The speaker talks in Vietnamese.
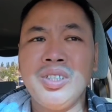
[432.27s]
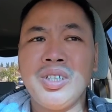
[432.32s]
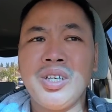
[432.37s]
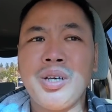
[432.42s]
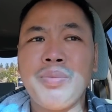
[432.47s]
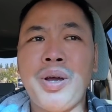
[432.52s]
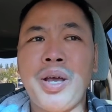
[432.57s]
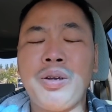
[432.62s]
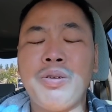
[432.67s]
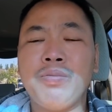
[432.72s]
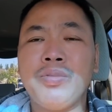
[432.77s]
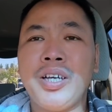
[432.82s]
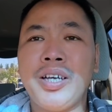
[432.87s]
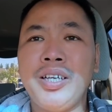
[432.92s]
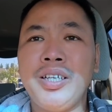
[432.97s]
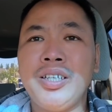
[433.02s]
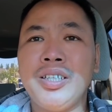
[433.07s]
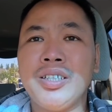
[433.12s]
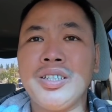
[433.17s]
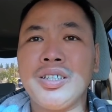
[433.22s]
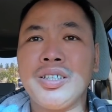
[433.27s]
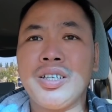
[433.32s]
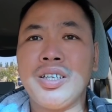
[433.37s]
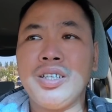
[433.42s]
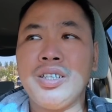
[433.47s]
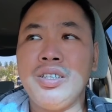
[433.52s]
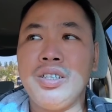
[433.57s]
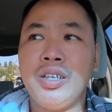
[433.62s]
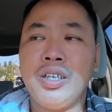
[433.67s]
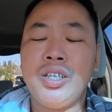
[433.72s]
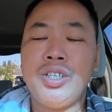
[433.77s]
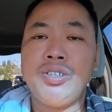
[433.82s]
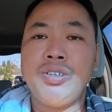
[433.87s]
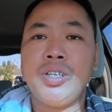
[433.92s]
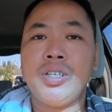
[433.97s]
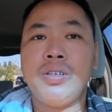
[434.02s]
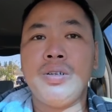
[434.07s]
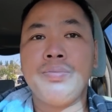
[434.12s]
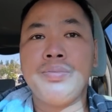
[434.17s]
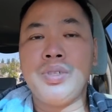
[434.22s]
các bạn cũng thấy đó cái những cái
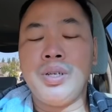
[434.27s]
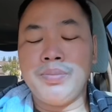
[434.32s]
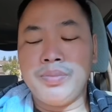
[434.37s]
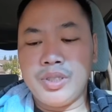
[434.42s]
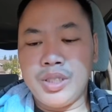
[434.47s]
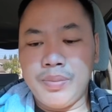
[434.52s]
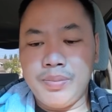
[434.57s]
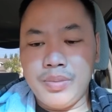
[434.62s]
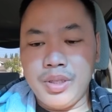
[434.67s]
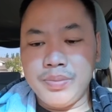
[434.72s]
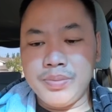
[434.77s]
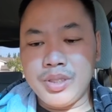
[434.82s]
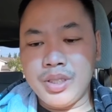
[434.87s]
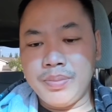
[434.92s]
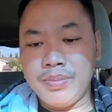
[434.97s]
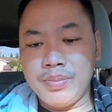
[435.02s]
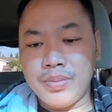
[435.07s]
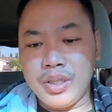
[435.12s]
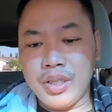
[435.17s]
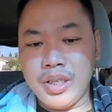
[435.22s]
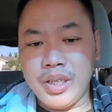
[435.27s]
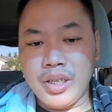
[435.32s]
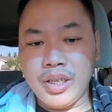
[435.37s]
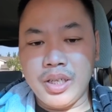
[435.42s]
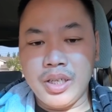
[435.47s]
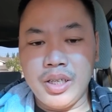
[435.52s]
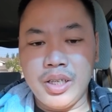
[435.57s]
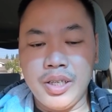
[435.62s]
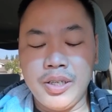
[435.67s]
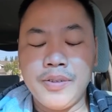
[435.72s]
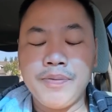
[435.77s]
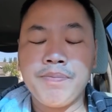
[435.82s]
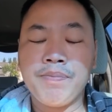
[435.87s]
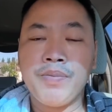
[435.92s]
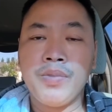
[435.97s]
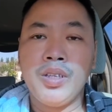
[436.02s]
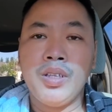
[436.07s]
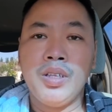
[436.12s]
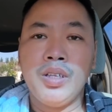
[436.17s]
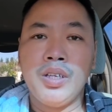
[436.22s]
chuyện lùm lùm xùm lùm xùm về cái,
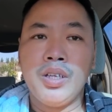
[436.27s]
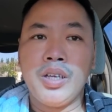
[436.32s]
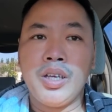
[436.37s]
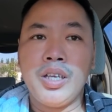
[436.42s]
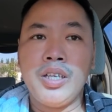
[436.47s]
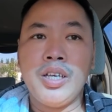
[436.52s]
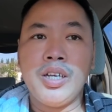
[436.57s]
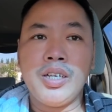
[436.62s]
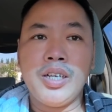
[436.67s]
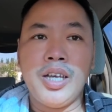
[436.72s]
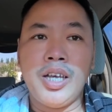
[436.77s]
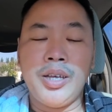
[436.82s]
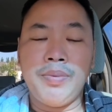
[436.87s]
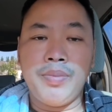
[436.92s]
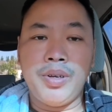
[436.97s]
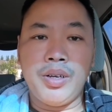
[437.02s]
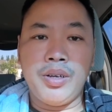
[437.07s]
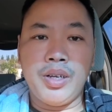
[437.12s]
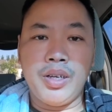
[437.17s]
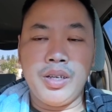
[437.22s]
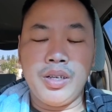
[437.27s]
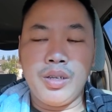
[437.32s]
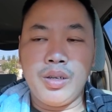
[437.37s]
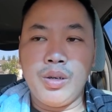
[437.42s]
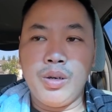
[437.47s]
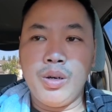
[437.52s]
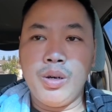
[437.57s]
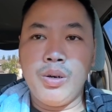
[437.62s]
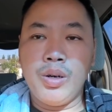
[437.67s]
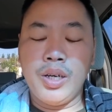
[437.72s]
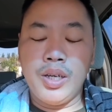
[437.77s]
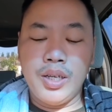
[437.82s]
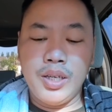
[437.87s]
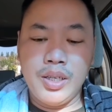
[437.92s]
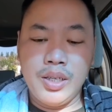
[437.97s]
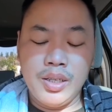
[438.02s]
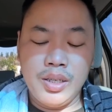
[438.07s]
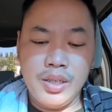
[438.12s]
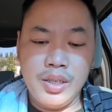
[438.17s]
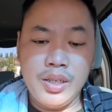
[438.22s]
cái vấn đề mà cô à,
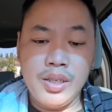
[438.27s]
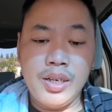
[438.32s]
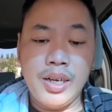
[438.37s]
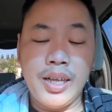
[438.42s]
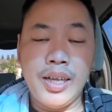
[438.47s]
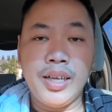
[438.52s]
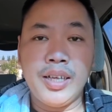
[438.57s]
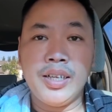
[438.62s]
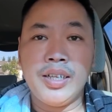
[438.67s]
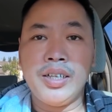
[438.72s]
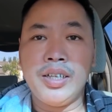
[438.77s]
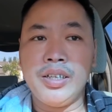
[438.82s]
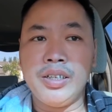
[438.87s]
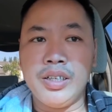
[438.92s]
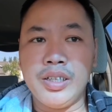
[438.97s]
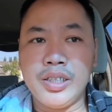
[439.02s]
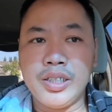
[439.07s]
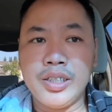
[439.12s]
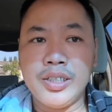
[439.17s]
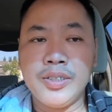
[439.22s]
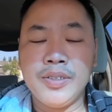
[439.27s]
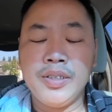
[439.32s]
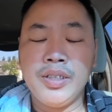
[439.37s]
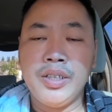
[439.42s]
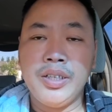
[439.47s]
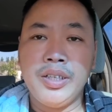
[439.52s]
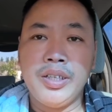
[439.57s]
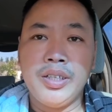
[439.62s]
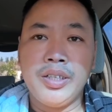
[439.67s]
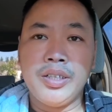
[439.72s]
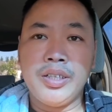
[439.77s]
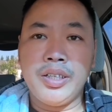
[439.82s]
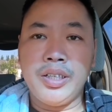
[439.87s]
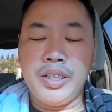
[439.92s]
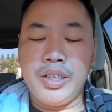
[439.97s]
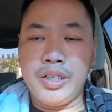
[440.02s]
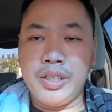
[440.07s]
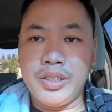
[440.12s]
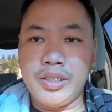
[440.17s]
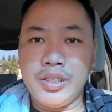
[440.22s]
Linh Lan hay này nọ đó
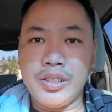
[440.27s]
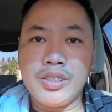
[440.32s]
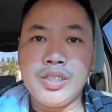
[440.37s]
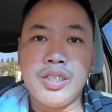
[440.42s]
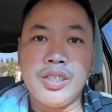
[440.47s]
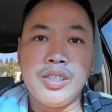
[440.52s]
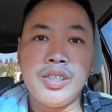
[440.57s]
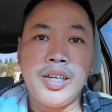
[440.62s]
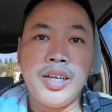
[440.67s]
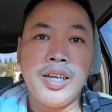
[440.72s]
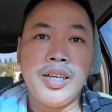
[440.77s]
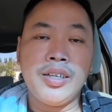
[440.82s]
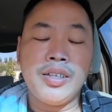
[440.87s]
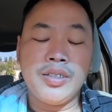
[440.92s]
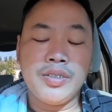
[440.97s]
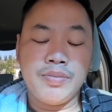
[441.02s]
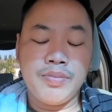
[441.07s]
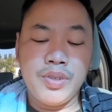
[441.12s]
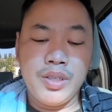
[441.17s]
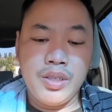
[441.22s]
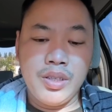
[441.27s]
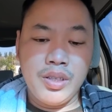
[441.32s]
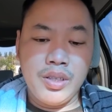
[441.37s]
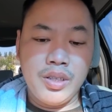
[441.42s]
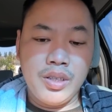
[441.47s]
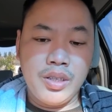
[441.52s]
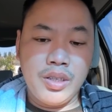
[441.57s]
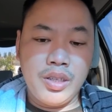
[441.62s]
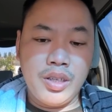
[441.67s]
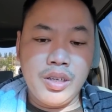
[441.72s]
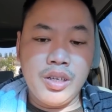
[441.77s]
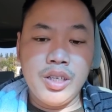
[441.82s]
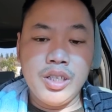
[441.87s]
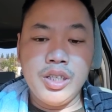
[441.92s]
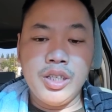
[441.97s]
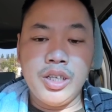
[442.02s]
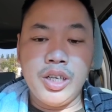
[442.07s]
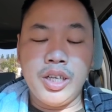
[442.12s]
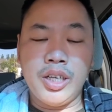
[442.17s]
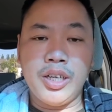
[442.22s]
thì à, thực sự ra chỉ có
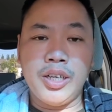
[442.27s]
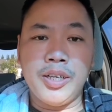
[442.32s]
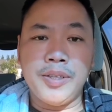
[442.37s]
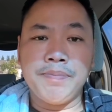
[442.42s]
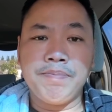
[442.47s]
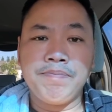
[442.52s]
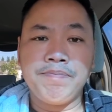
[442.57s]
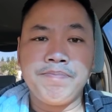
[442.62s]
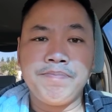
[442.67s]
người à,